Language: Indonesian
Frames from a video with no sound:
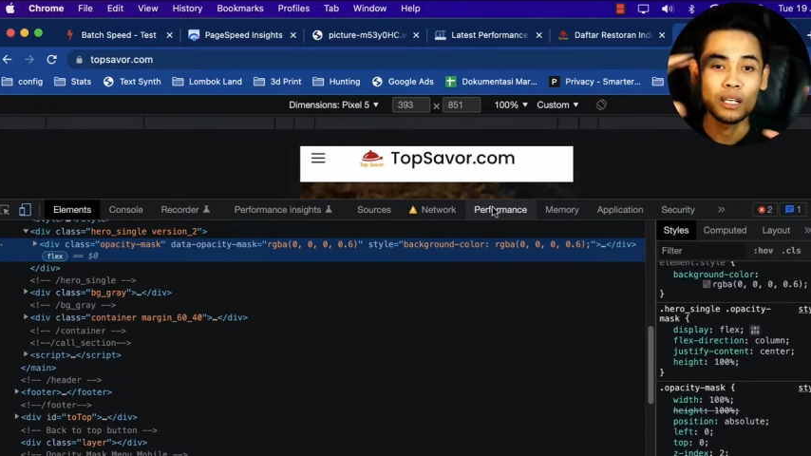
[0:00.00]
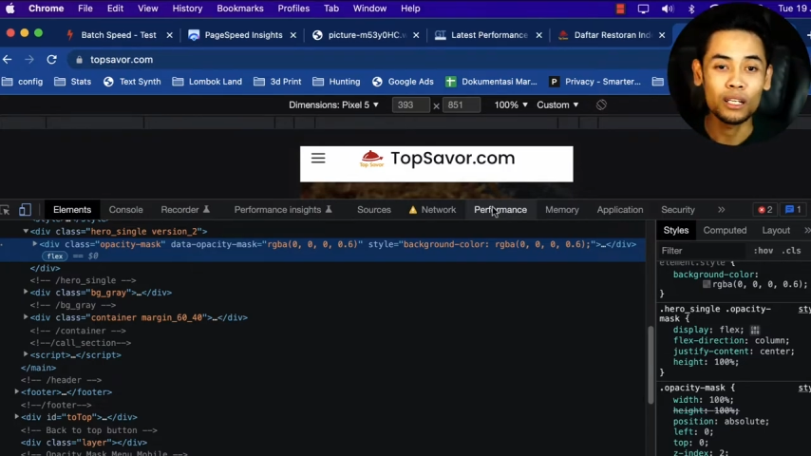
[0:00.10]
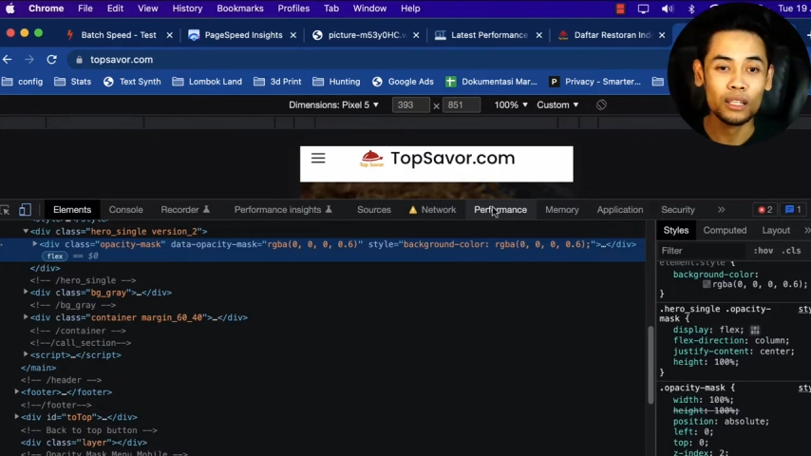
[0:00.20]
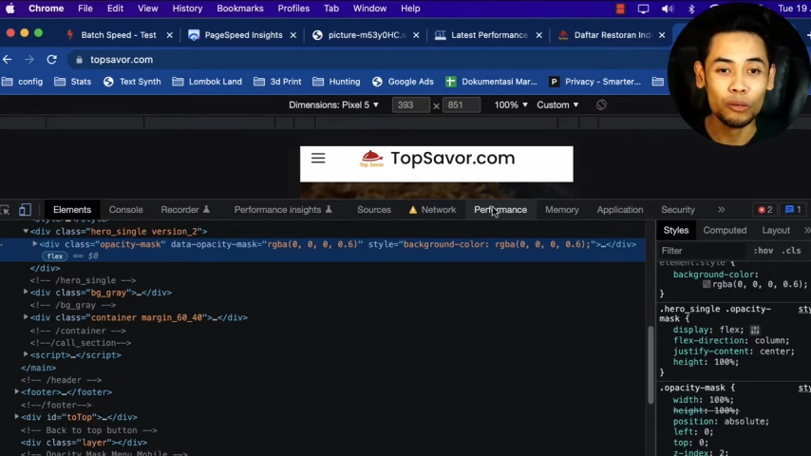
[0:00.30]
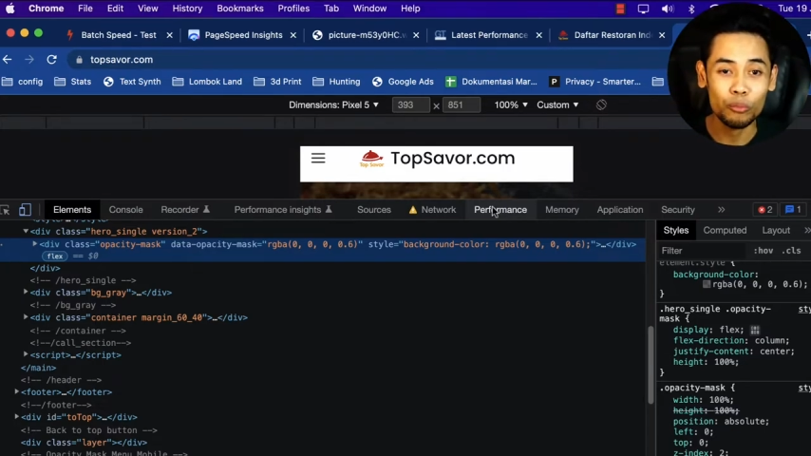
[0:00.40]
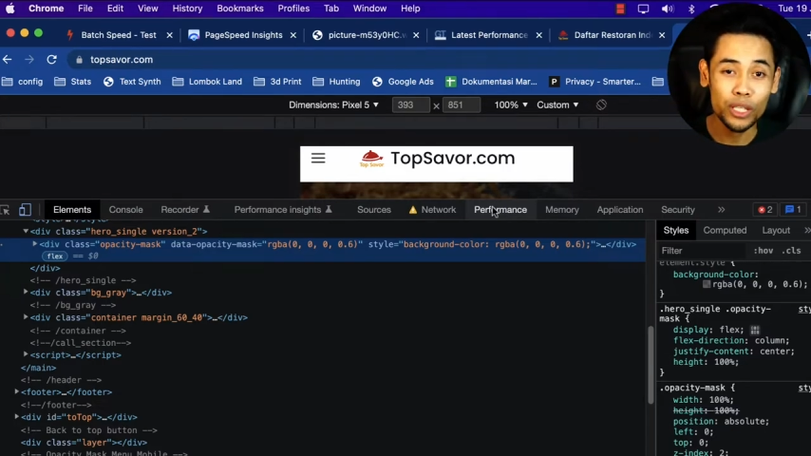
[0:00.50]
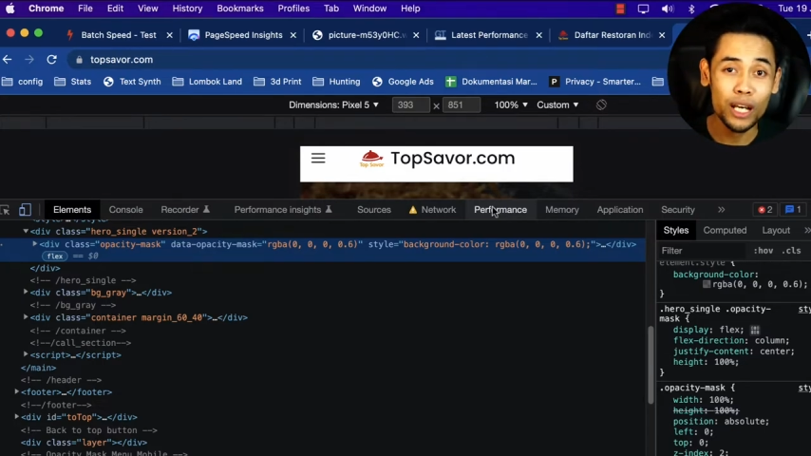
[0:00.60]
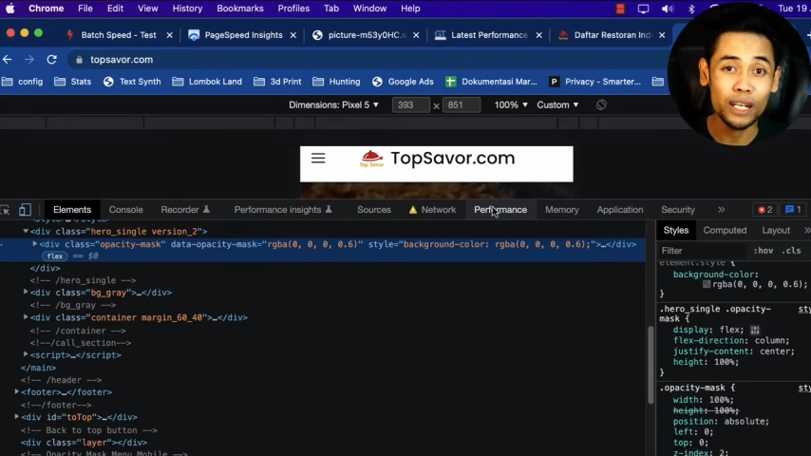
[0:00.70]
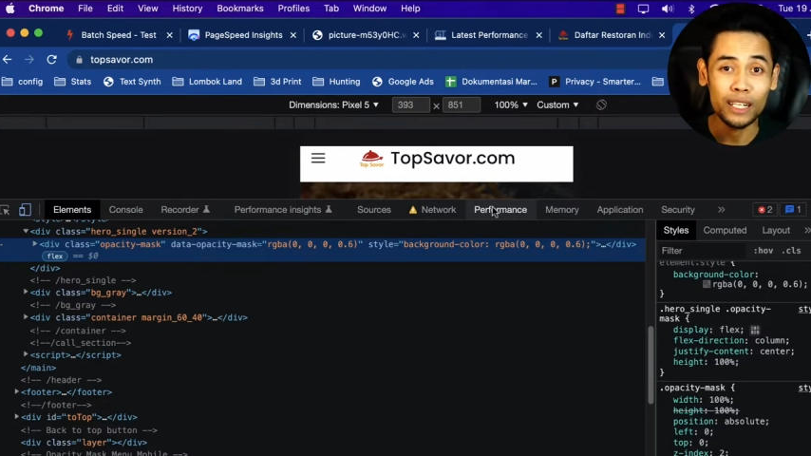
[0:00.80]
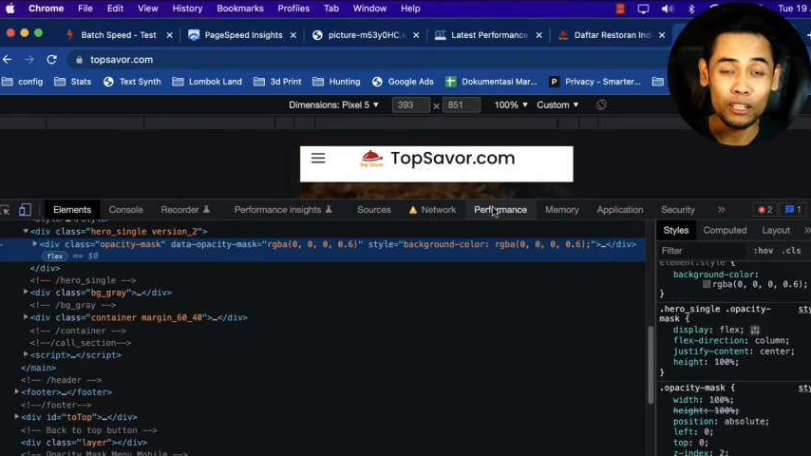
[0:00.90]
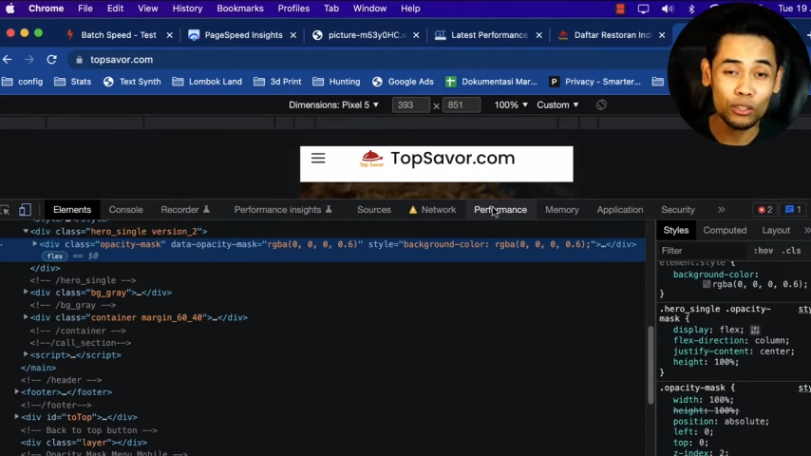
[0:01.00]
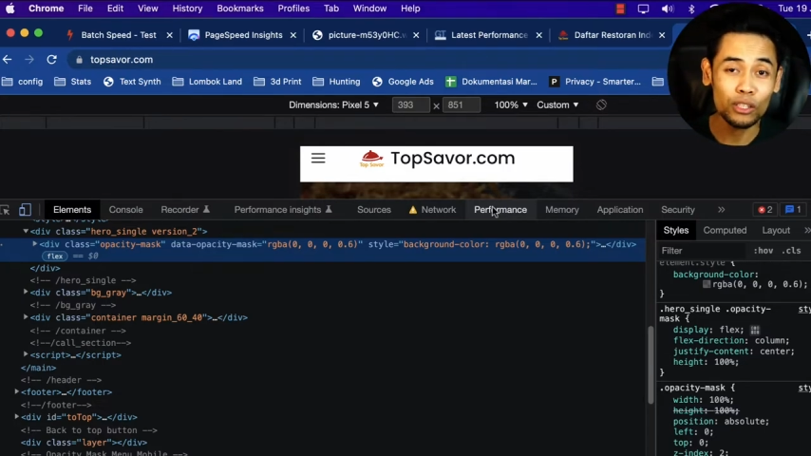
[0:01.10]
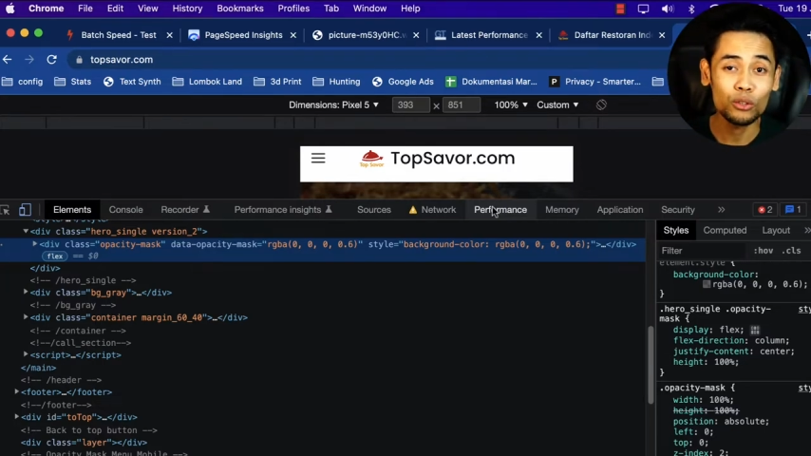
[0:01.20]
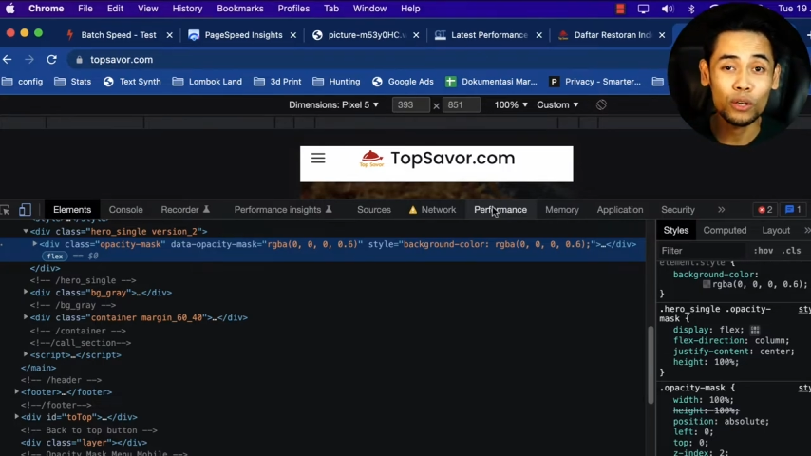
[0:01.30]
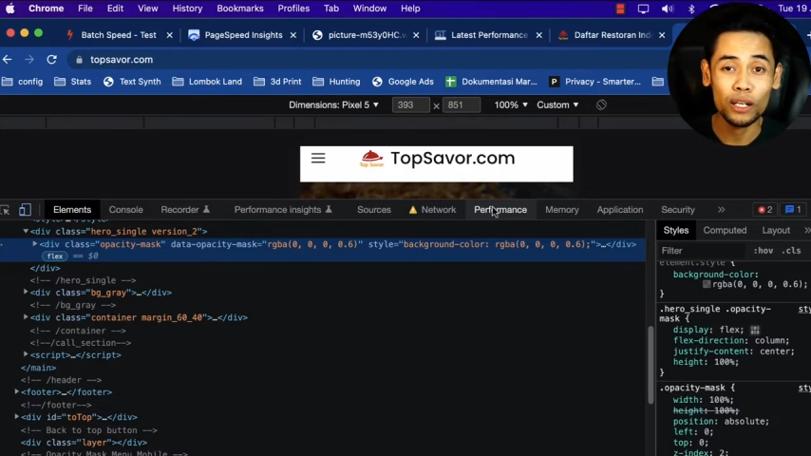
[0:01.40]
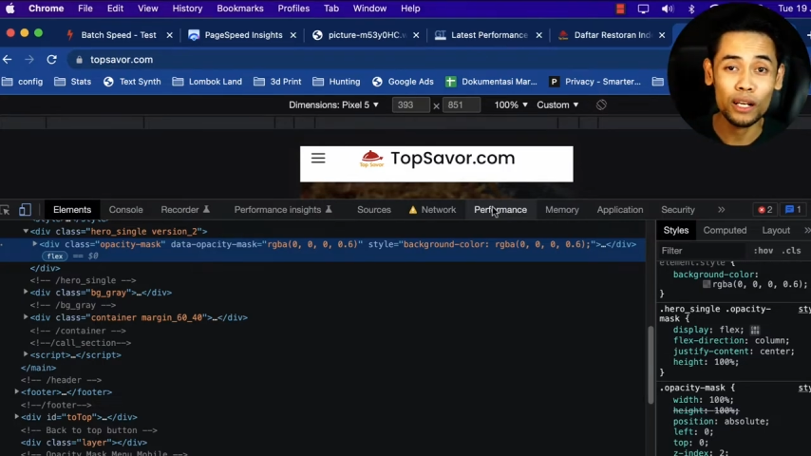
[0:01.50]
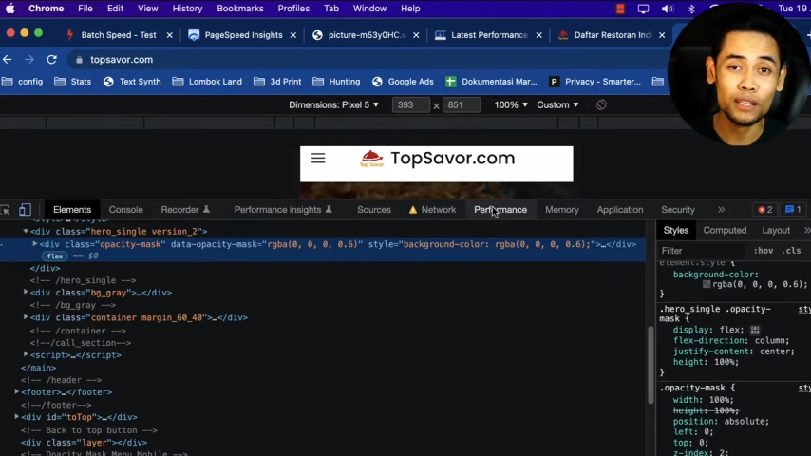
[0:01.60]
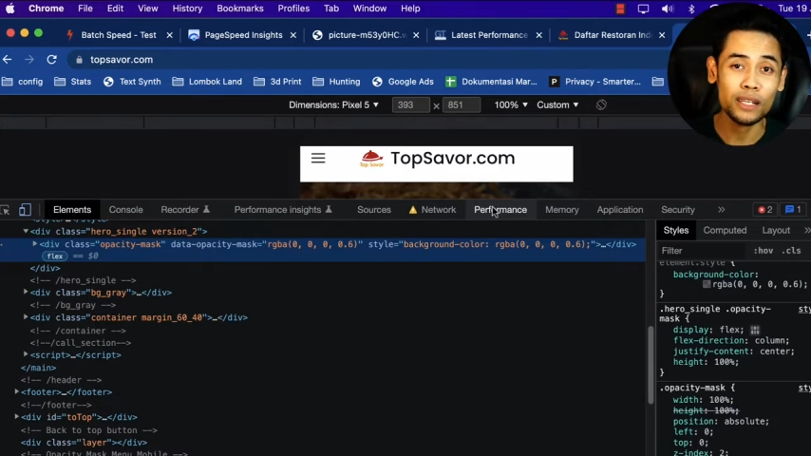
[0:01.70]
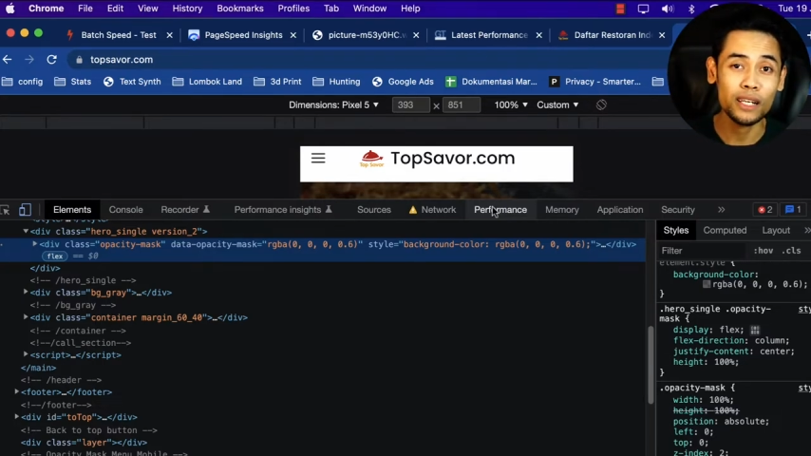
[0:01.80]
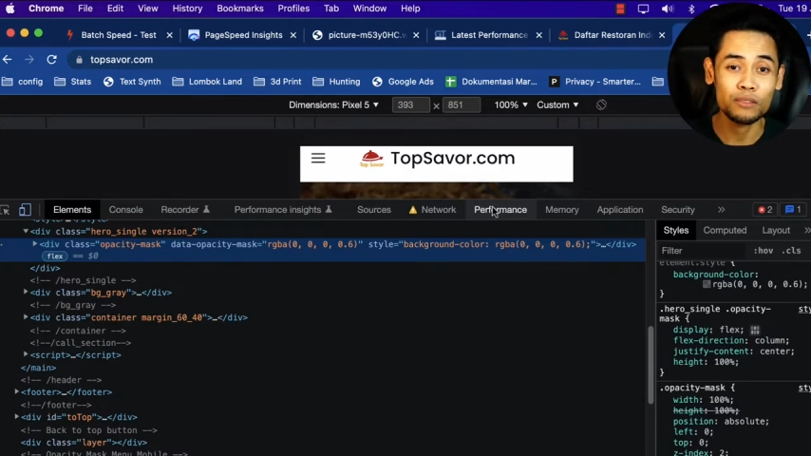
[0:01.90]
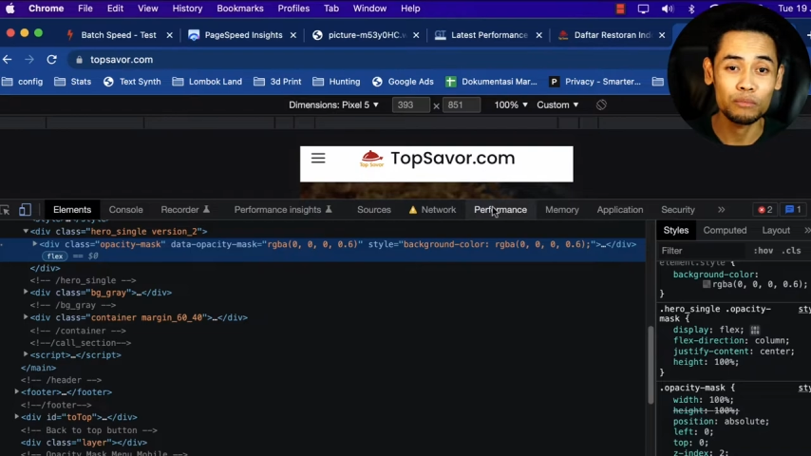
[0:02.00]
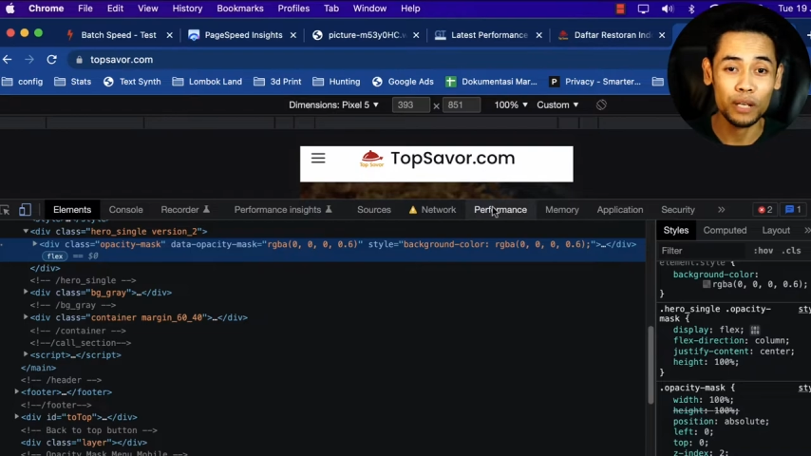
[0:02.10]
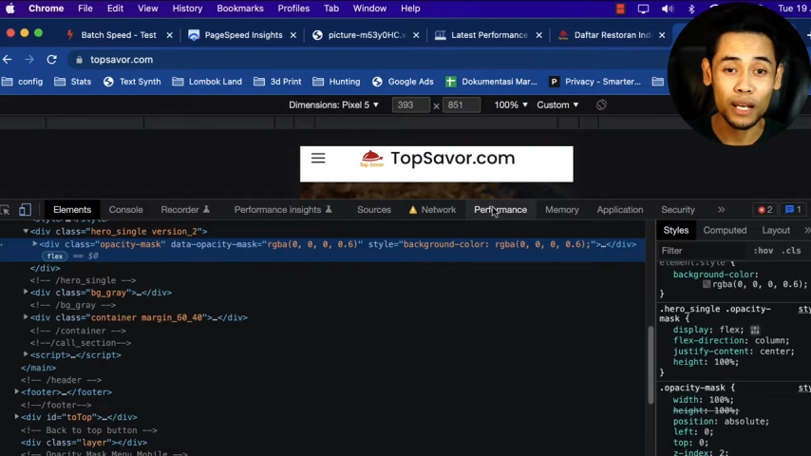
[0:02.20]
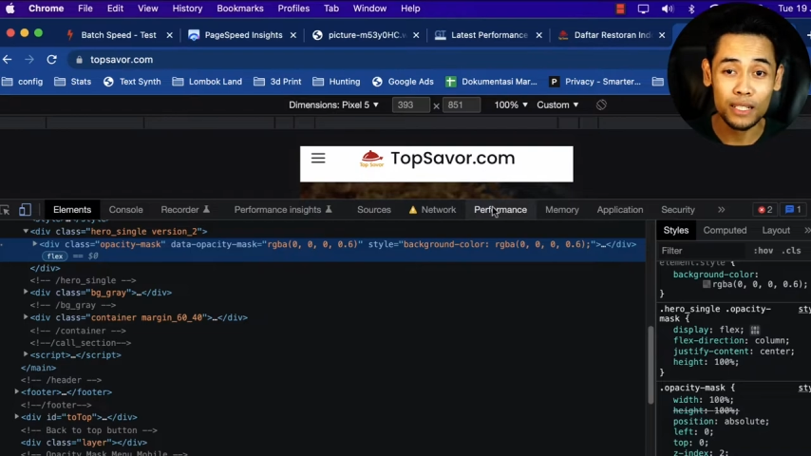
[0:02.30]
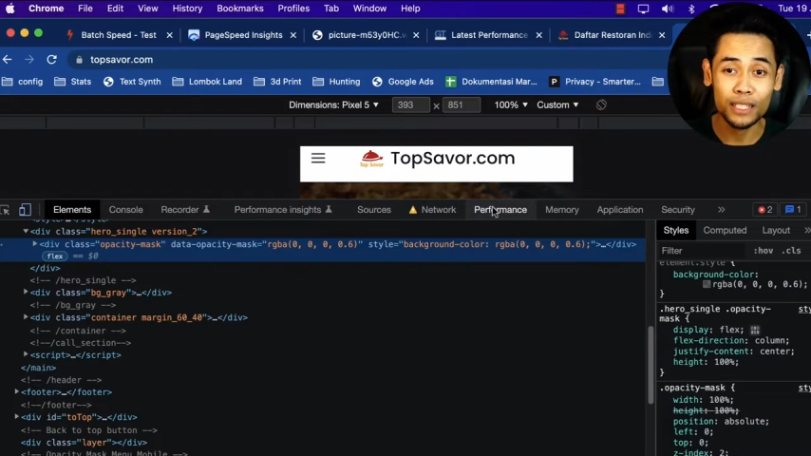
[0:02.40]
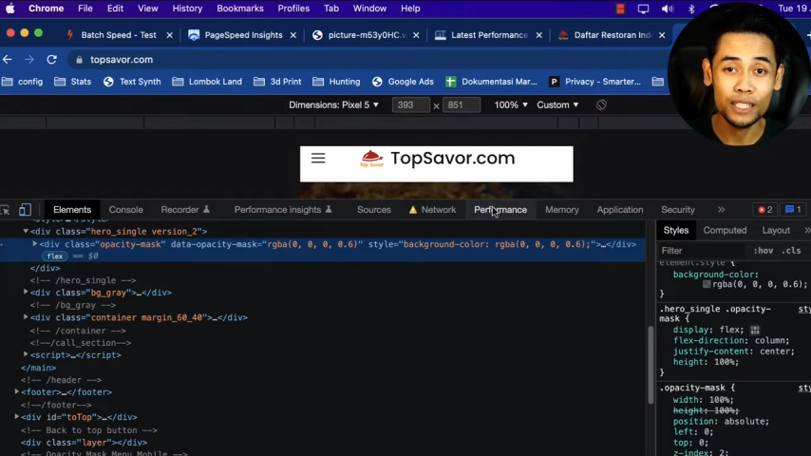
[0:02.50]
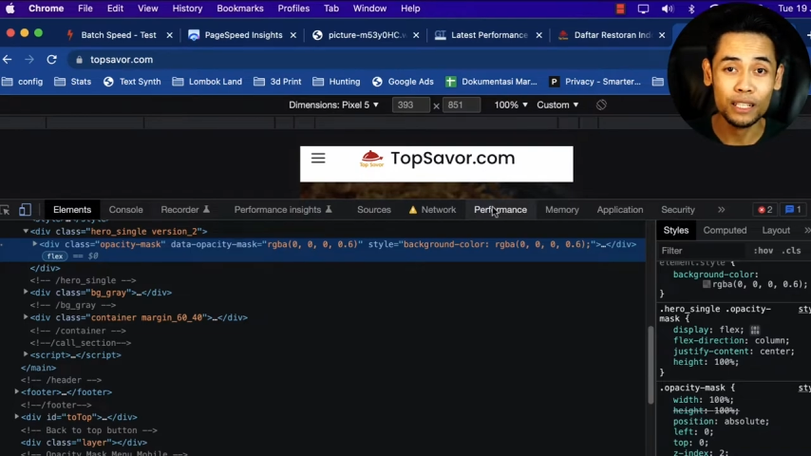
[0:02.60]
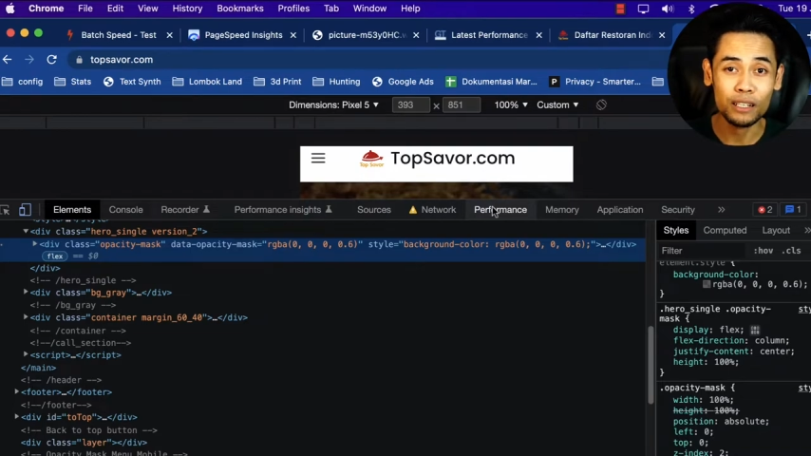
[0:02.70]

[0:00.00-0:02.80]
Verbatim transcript: Tapi yang di load itu adalah size aslinya.